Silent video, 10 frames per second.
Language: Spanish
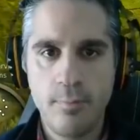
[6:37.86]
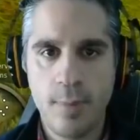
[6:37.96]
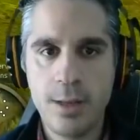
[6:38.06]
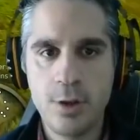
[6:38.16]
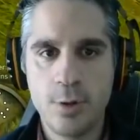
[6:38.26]

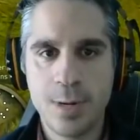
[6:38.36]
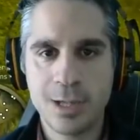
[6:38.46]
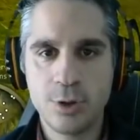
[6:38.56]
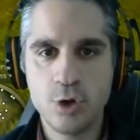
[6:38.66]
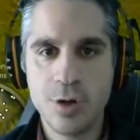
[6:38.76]
¿Veis? Nos lo marca
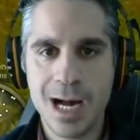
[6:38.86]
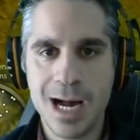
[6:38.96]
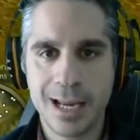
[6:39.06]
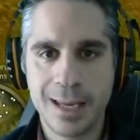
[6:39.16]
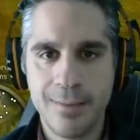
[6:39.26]
todo
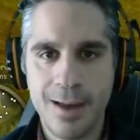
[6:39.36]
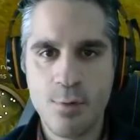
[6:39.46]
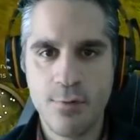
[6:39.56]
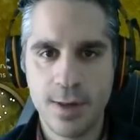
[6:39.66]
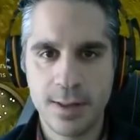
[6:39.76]
aquí. Es
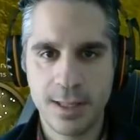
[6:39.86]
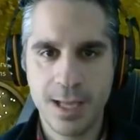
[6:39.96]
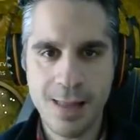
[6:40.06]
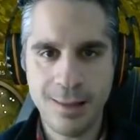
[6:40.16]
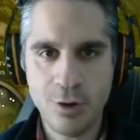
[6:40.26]
muy fácil.
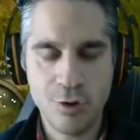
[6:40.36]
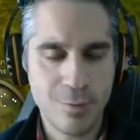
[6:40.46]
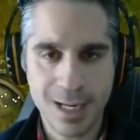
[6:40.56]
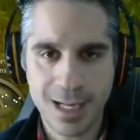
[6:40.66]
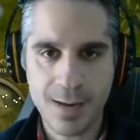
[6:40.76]
Antes no lo
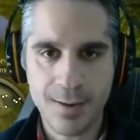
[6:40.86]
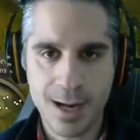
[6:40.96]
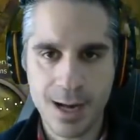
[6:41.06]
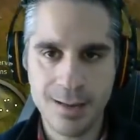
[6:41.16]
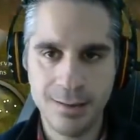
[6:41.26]

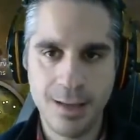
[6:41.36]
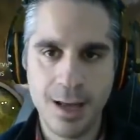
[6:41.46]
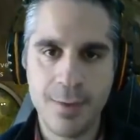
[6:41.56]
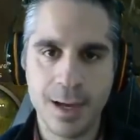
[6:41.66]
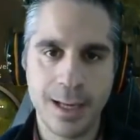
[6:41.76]
marcaba. Antes
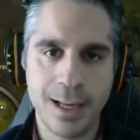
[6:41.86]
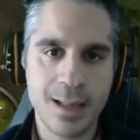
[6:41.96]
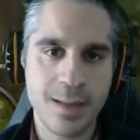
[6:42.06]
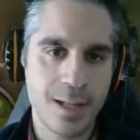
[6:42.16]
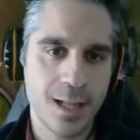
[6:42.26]
había que
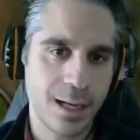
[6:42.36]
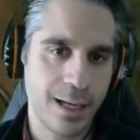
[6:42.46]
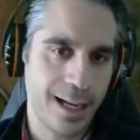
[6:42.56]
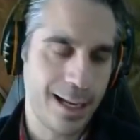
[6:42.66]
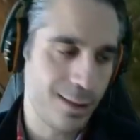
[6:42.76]
adivinar
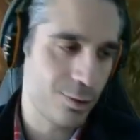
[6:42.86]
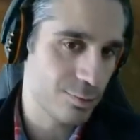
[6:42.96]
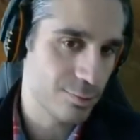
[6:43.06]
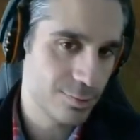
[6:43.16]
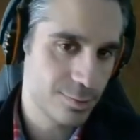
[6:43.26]
que era esto.